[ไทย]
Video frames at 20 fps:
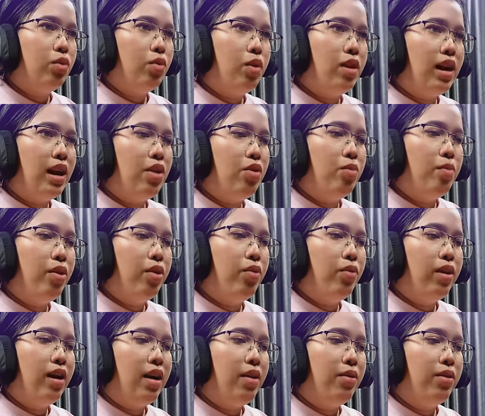ตัวอะไรอยู่บน
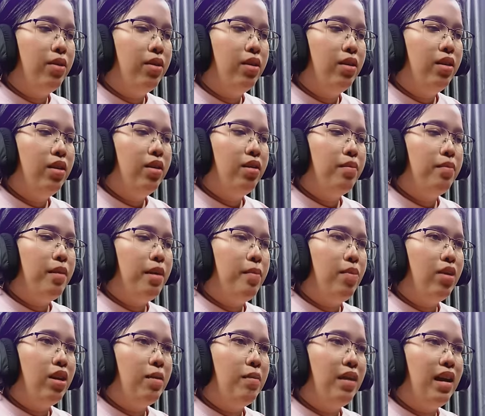หัวเราแม่
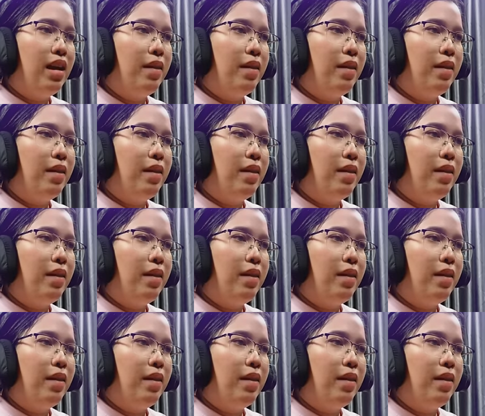มด